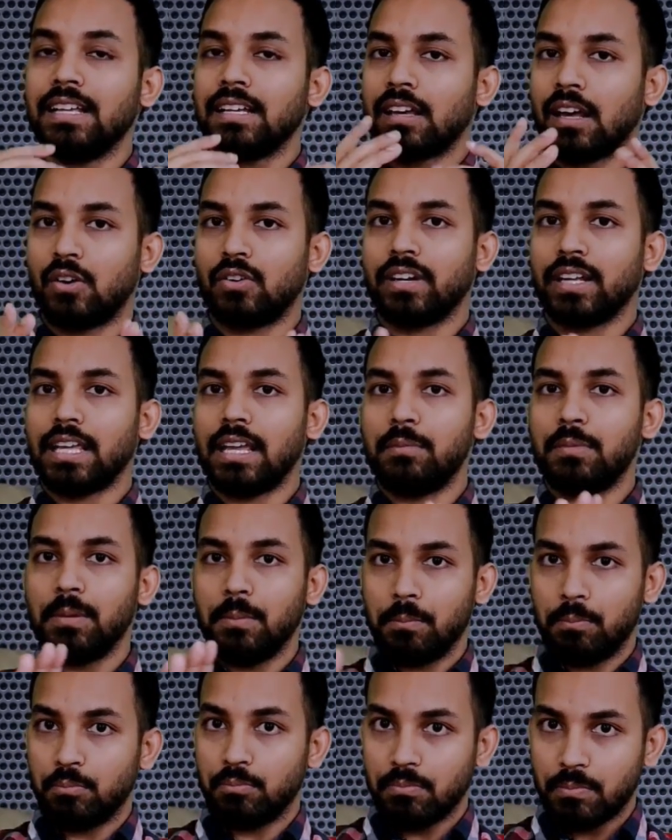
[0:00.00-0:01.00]
কারণটাকে আমি
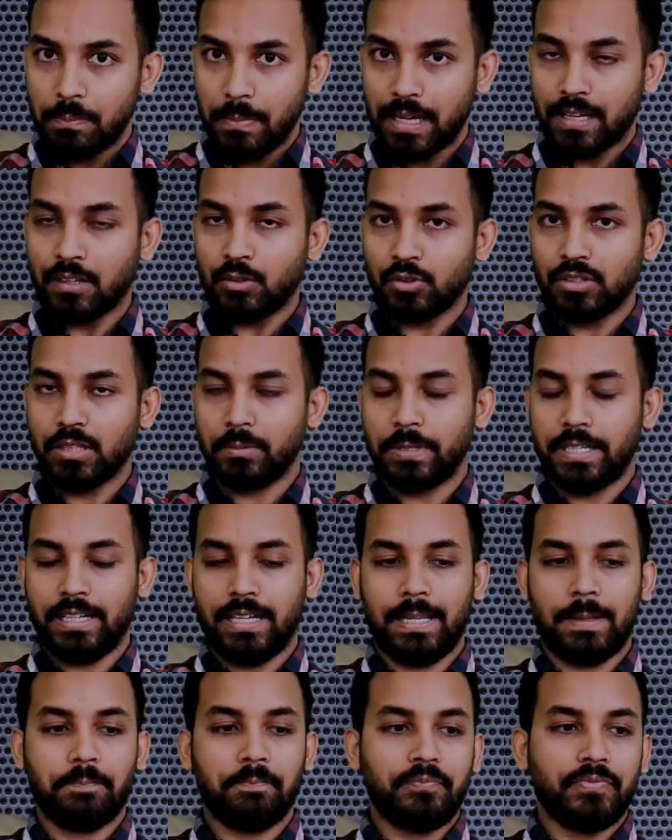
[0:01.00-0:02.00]
ব্যাখ্যা করতে পারি
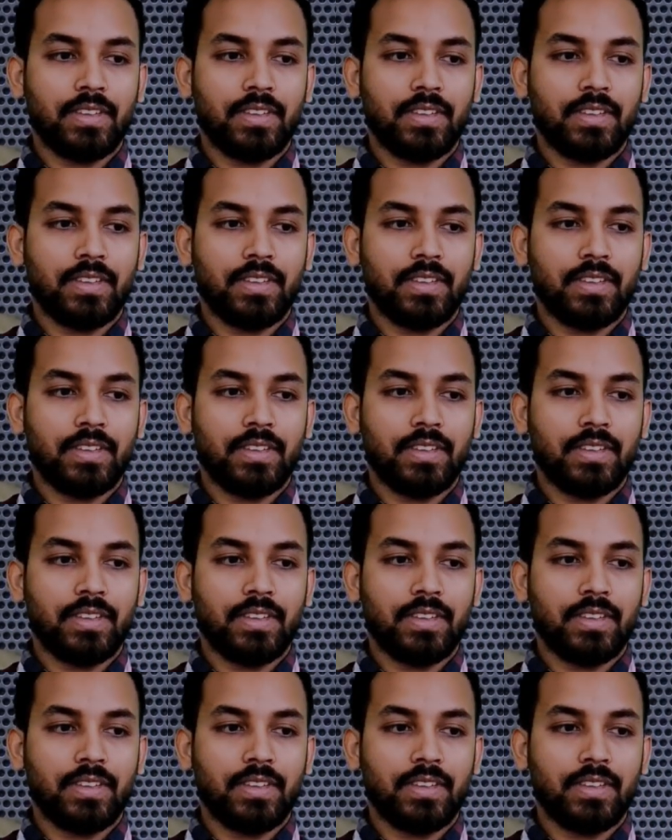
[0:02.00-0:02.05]
নাই